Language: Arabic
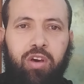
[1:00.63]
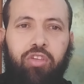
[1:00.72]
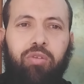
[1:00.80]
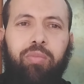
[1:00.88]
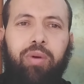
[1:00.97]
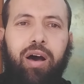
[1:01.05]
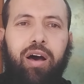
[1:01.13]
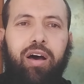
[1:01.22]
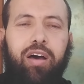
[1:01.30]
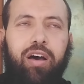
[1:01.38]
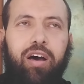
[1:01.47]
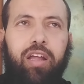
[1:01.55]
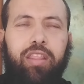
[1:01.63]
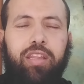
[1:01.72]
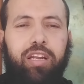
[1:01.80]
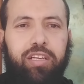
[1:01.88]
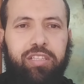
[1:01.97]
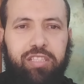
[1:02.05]
ثم أن
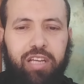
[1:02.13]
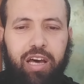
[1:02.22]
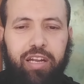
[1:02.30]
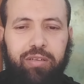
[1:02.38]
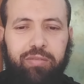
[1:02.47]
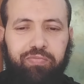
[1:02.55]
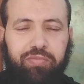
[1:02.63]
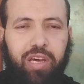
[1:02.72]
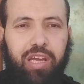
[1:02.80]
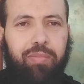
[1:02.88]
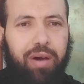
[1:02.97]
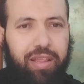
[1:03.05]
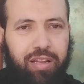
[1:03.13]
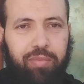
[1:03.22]
الإنسان يعني بعض